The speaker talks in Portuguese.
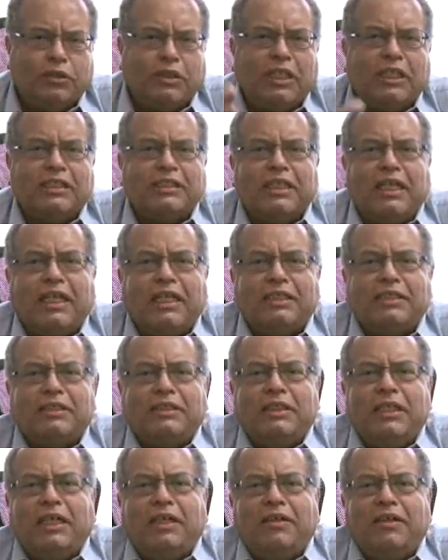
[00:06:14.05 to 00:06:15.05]
outras áreas
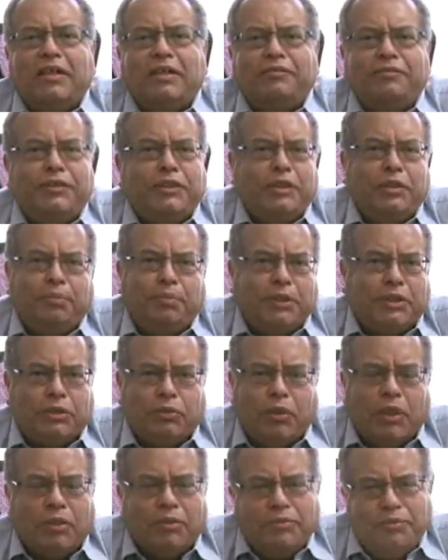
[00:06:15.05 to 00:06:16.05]
da vida
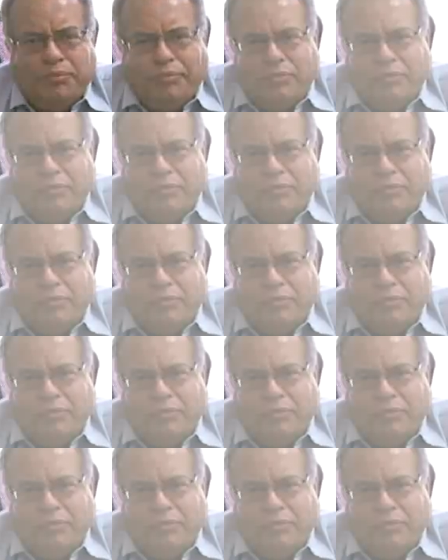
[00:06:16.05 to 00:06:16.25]
pessoal.